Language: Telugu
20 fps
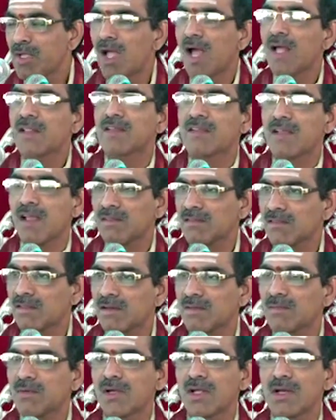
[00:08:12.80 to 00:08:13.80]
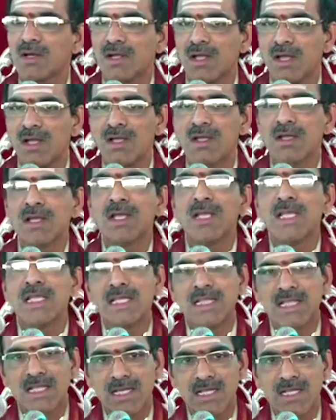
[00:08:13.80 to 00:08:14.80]
అది శాస్త్రము కనుక
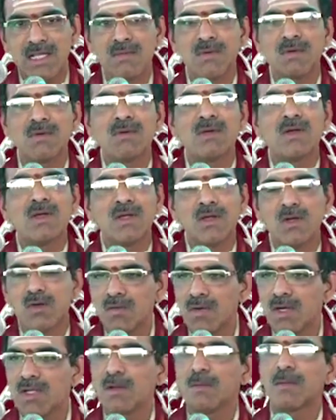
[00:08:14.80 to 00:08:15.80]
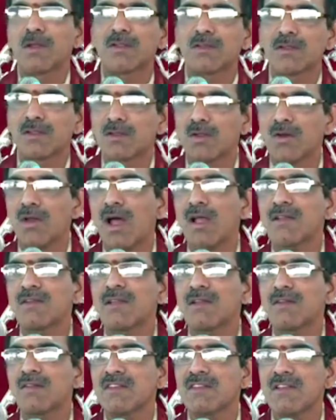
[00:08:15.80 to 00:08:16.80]
ఇది నియమం నువ్వు ఎట్టి పరిస్థితుల్లో
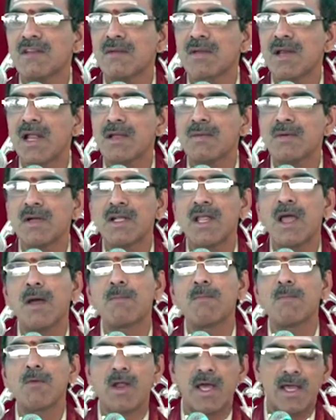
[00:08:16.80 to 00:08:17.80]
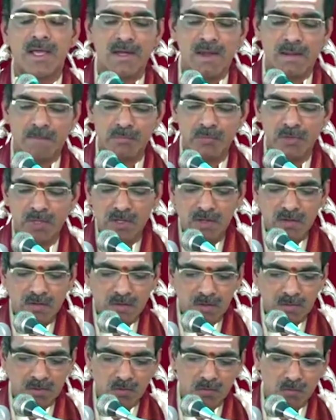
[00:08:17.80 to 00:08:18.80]
ఆశీర్వచనవి రాయమంటే అప్పుడు ఆయన
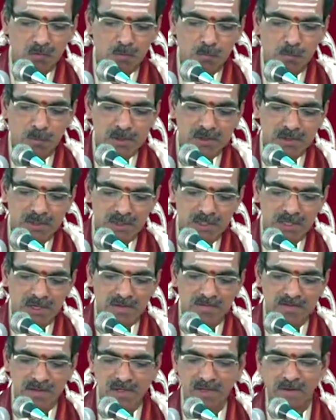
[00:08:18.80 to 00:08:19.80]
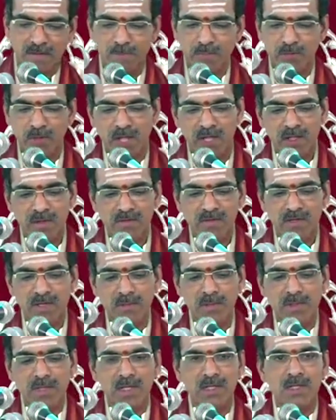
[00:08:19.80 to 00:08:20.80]
సుస్పష్టంగా రాసేట
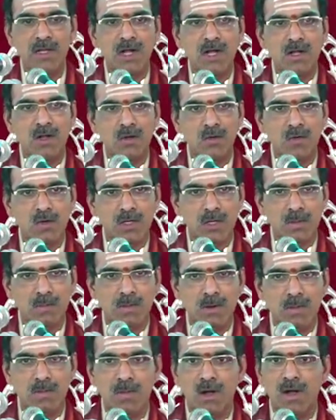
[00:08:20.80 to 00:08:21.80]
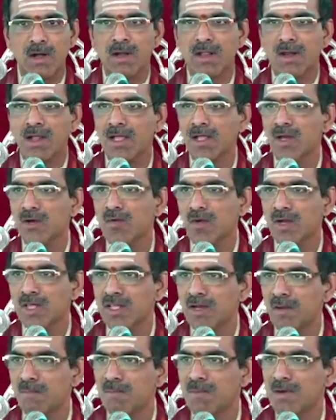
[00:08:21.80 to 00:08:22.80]
శ్రీమద్ అఖిలాండకోటి బ్రహ్మాండ
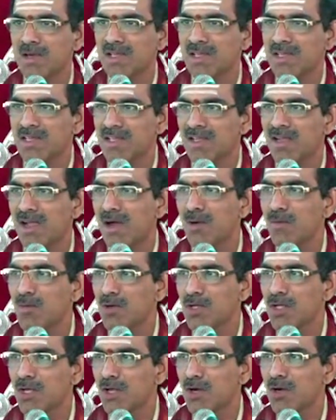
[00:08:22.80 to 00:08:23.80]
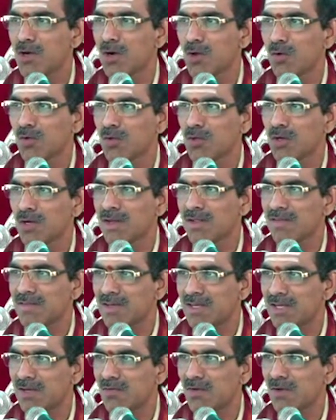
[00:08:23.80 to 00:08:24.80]
నాయకుడైనప్పటికీ కాబోయే అల్లుడవుతున్న
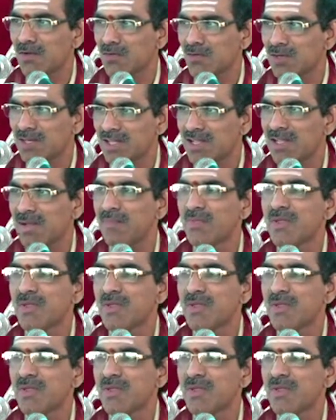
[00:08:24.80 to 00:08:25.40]
శ్రీనివాసునికి